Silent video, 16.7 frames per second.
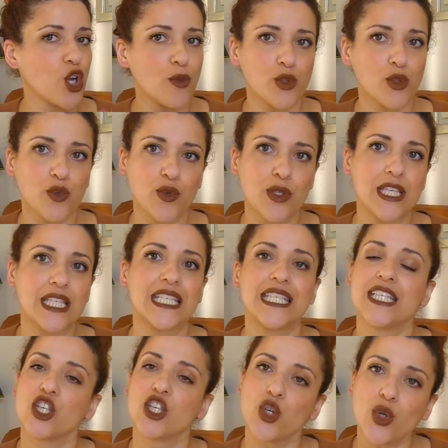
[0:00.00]
comme je vous ai
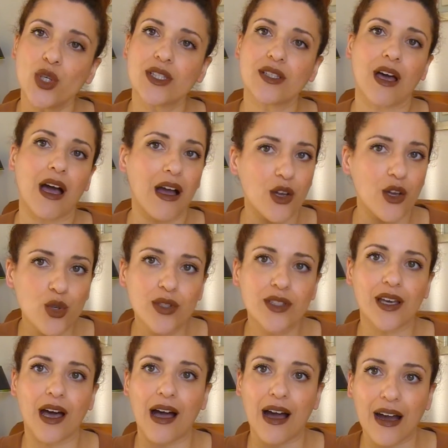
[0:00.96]
dit, ultra,
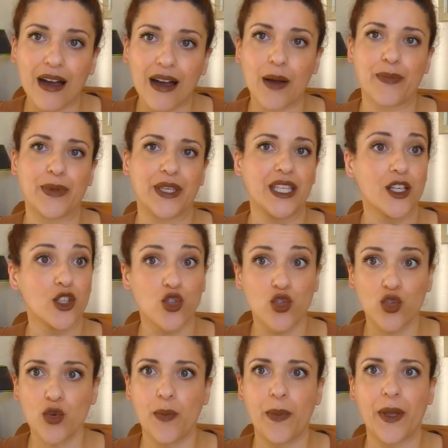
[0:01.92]
ultra rapide,
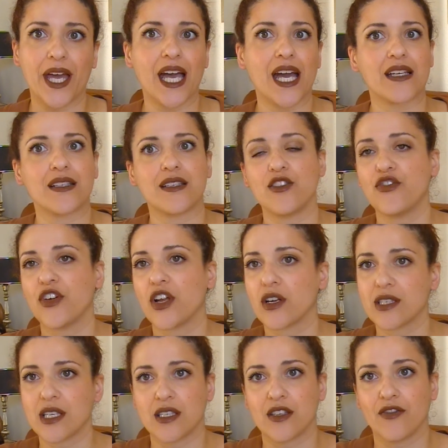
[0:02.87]
super réactif.
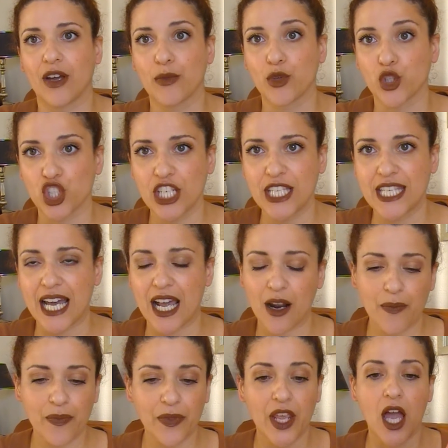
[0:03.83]
Alors ça, c'est vraiment génial.
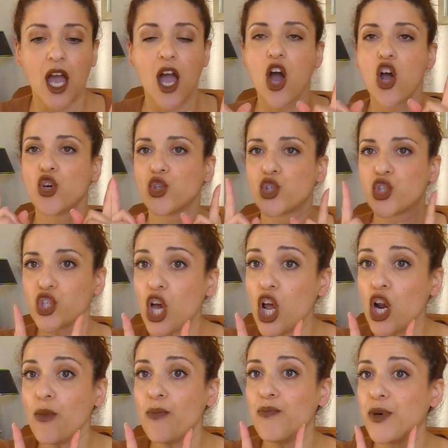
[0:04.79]
Le
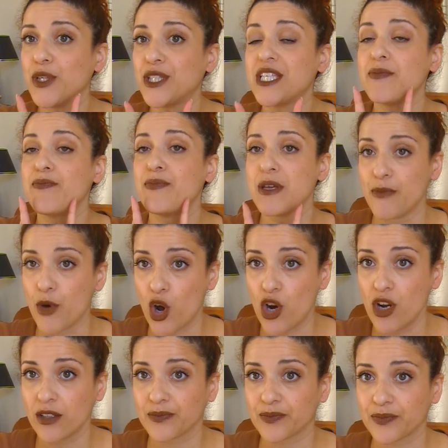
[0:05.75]
seul petit
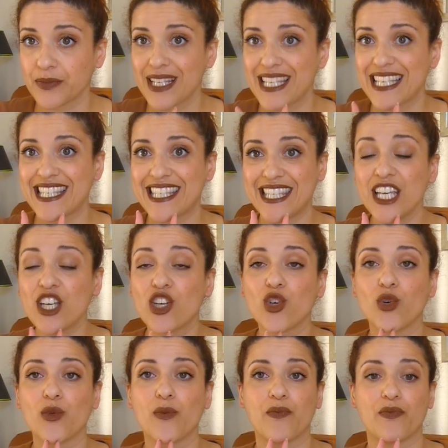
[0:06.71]
bémol, c'est
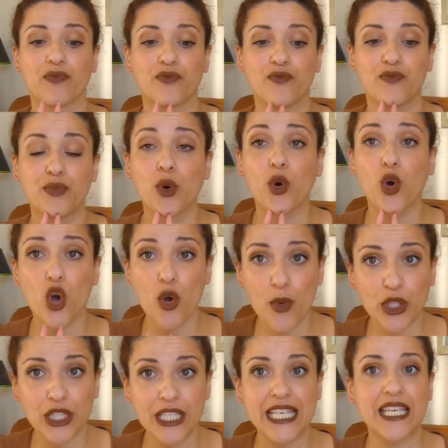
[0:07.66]
que pour
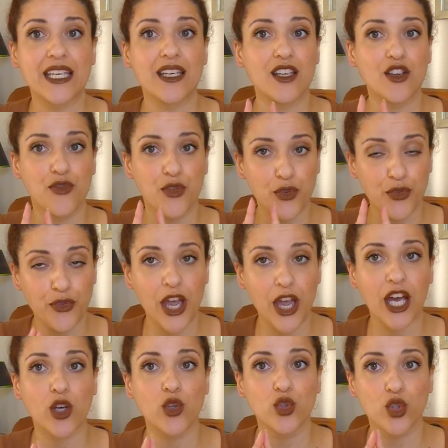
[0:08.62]
commander, il faut
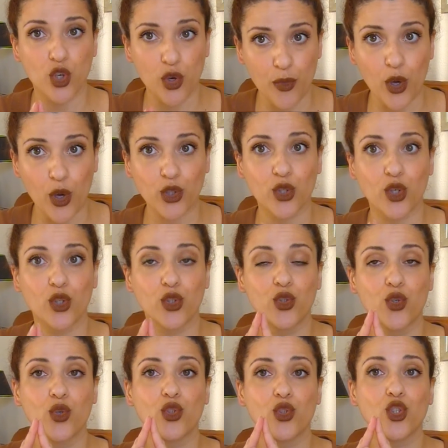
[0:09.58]
faire une commande
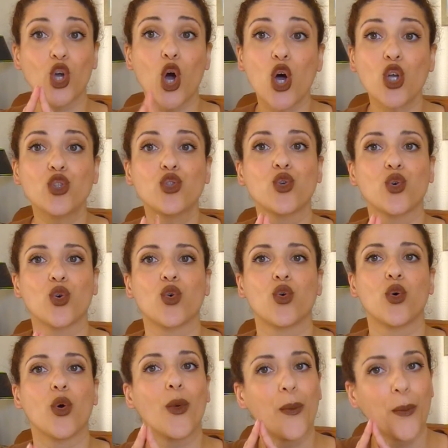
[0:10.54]
de 30
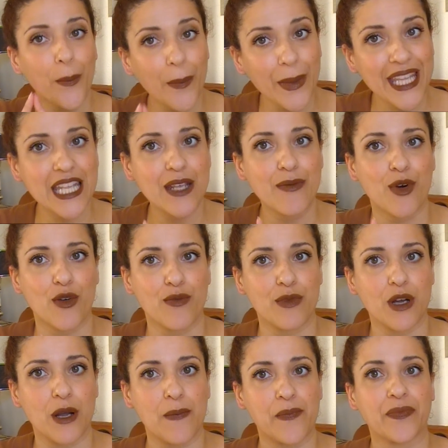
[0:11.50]
euros minimum.